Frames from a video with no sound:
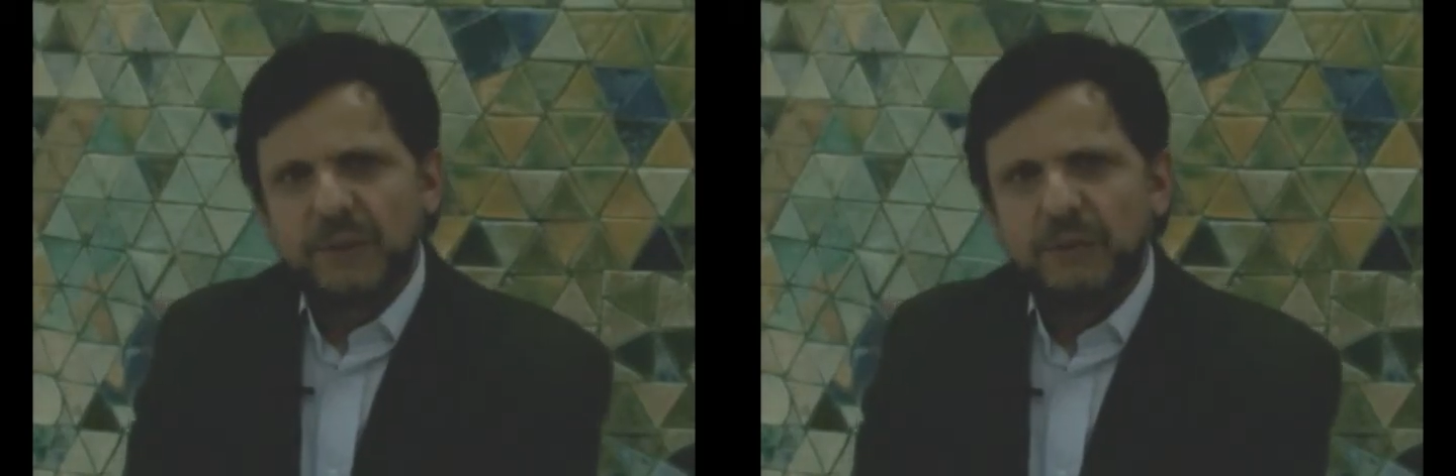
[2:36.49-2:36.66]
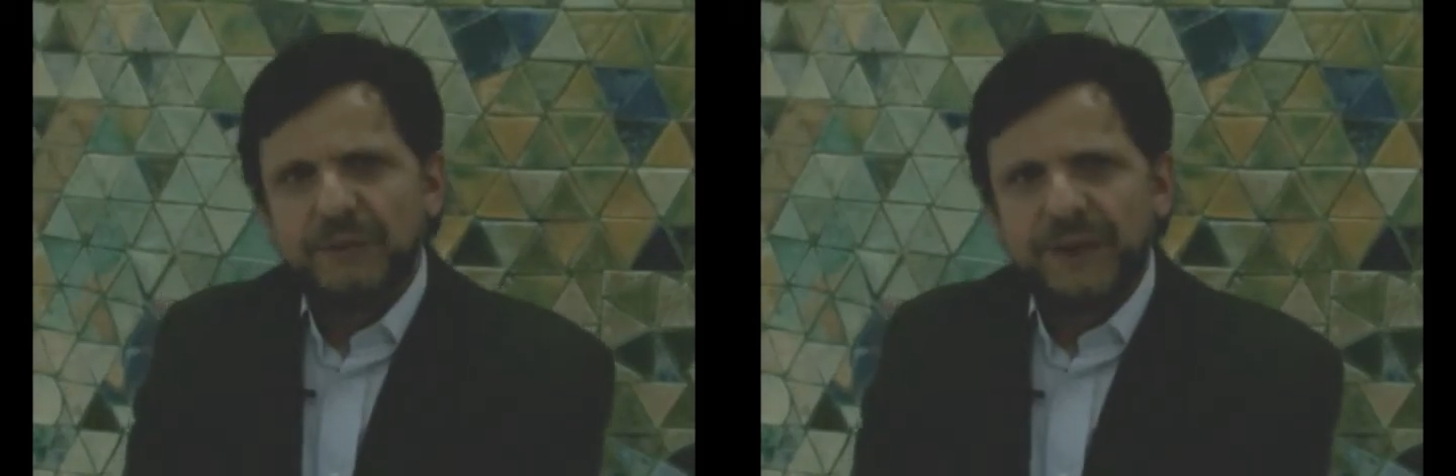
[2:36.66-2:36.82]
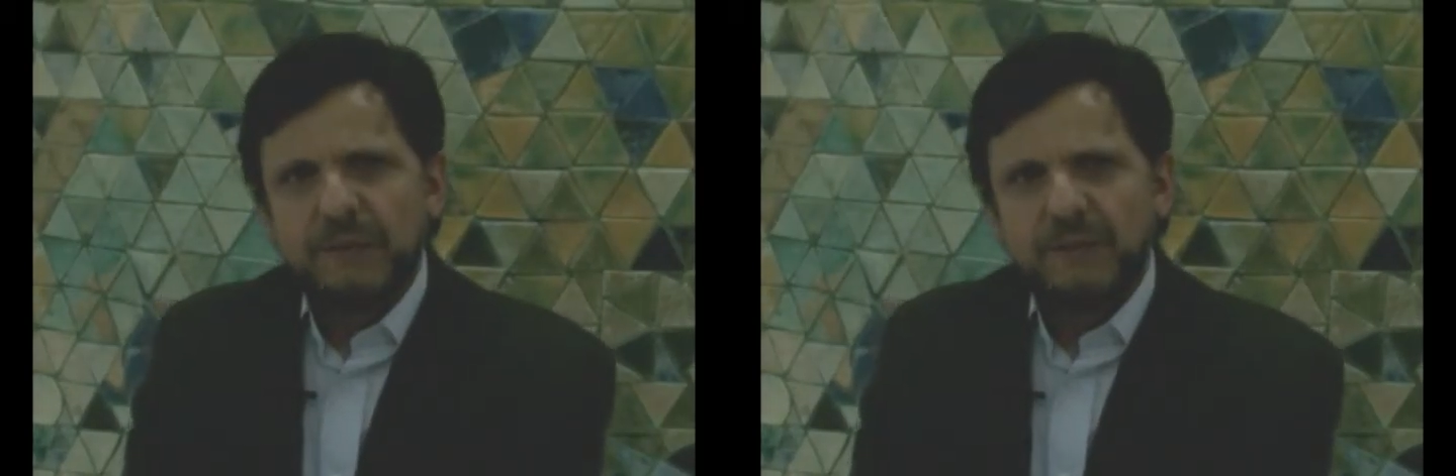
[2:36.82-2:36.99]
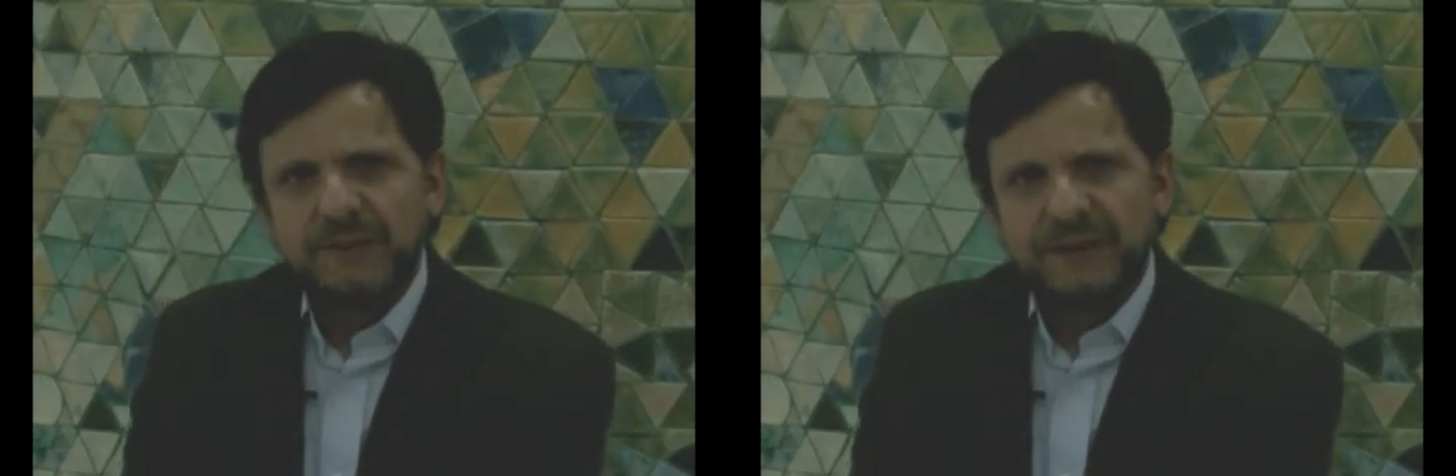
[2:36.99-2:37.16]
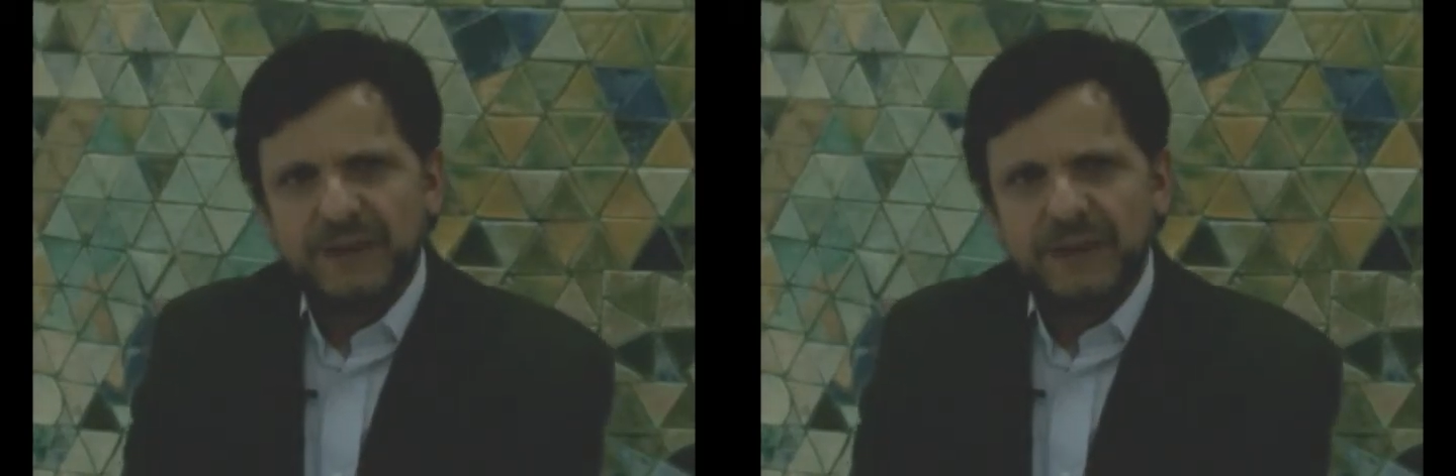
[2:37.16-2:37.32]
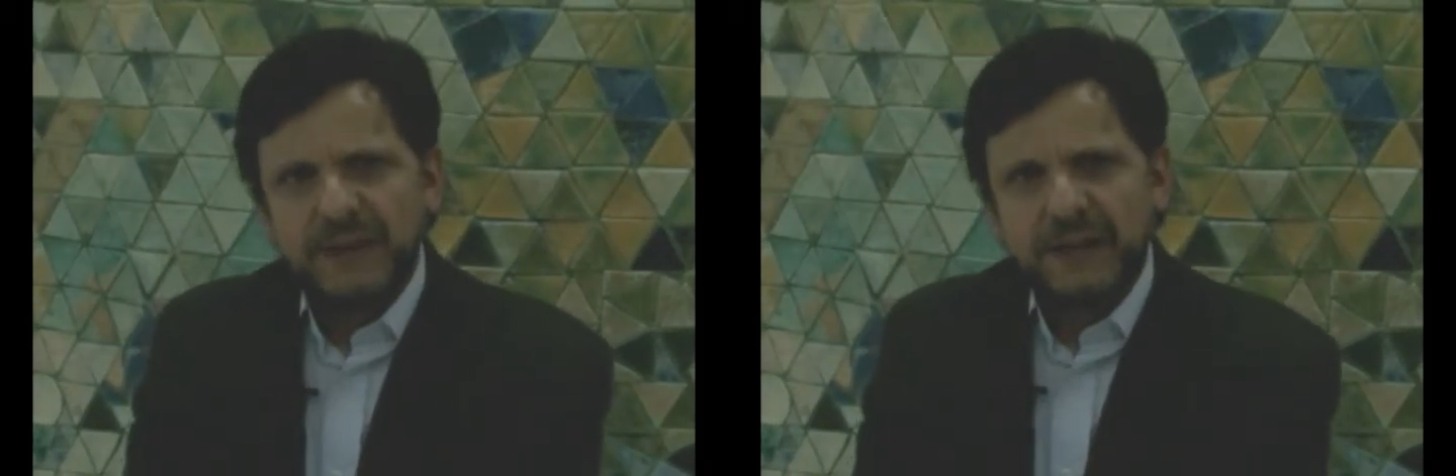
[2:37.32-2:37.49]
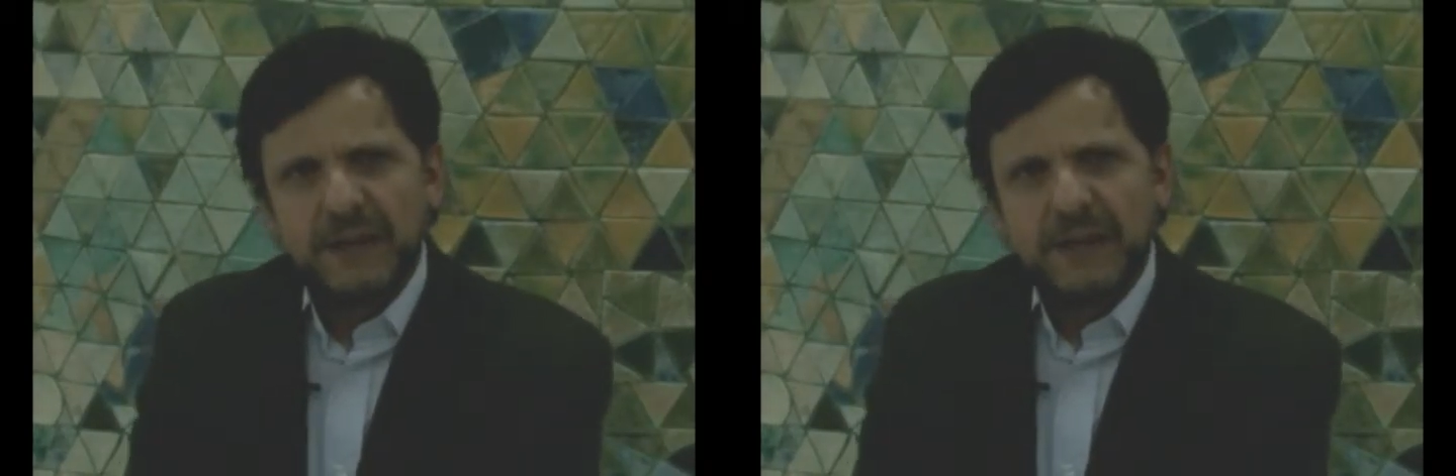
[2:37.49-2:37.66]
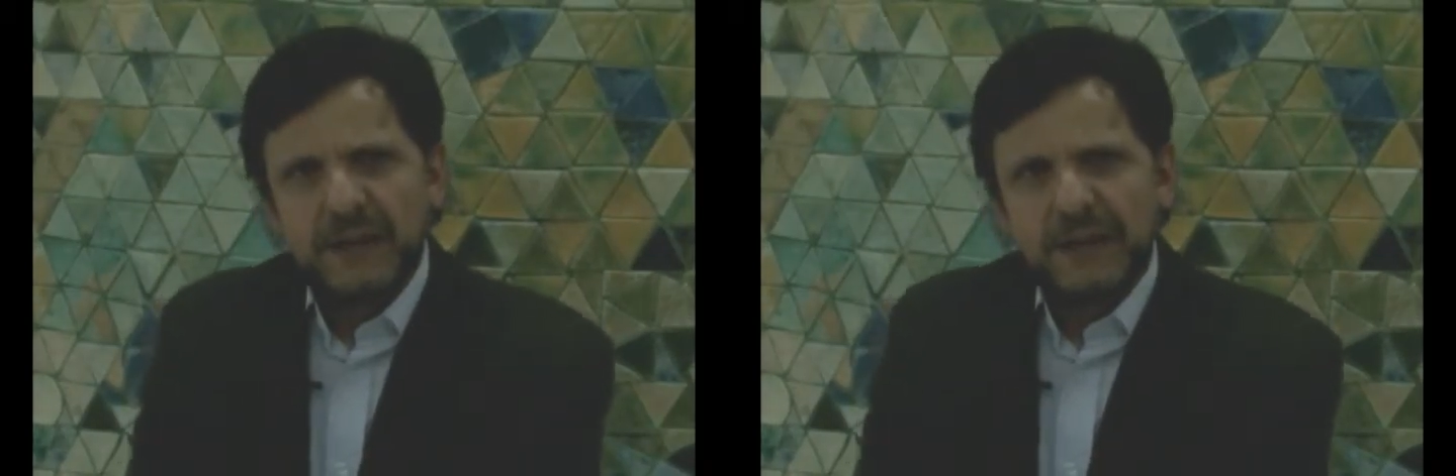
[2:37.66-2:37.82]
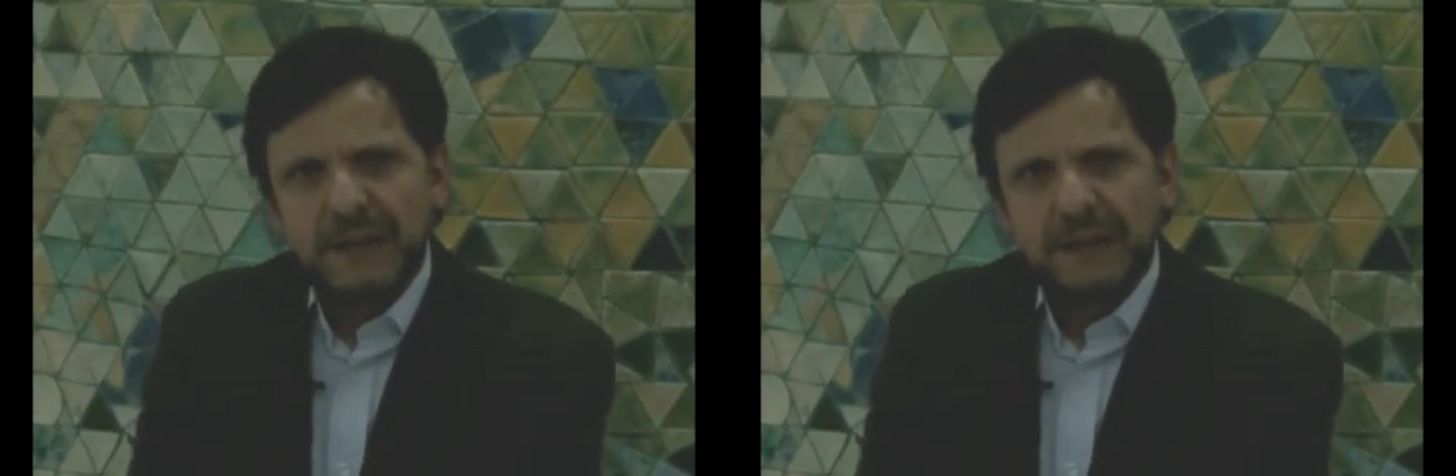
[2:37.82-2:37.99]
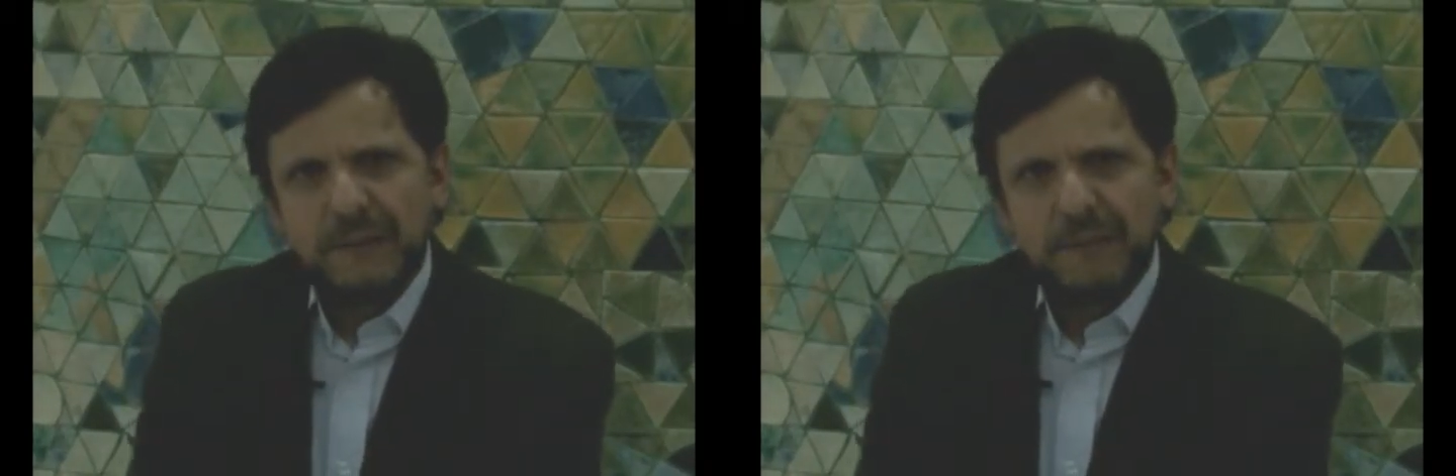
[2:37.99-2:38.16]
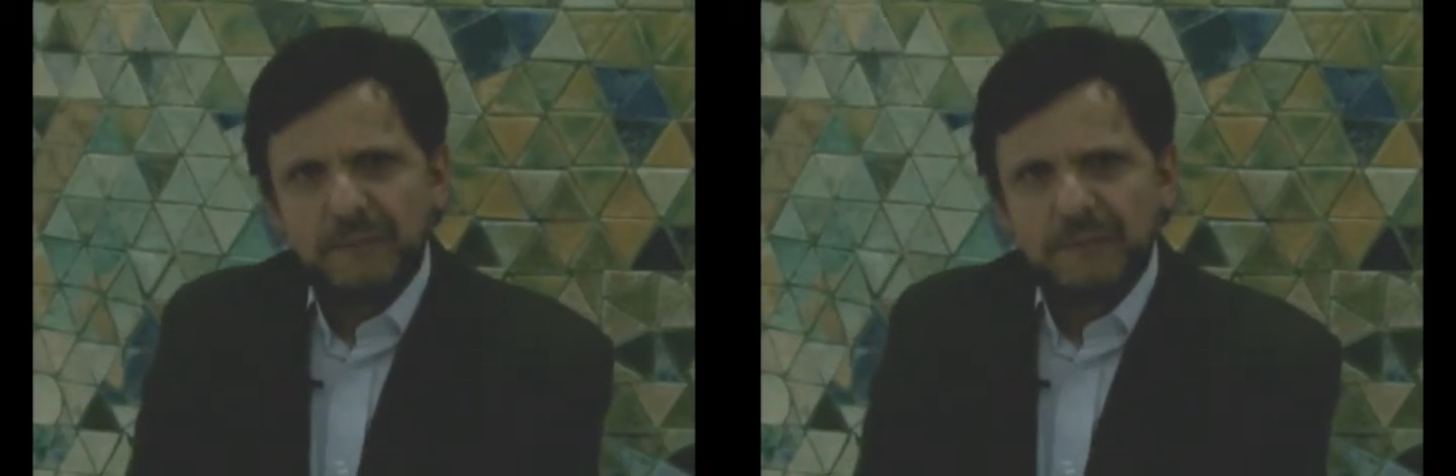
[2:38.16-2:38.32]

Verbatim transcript: encontramos es que eh,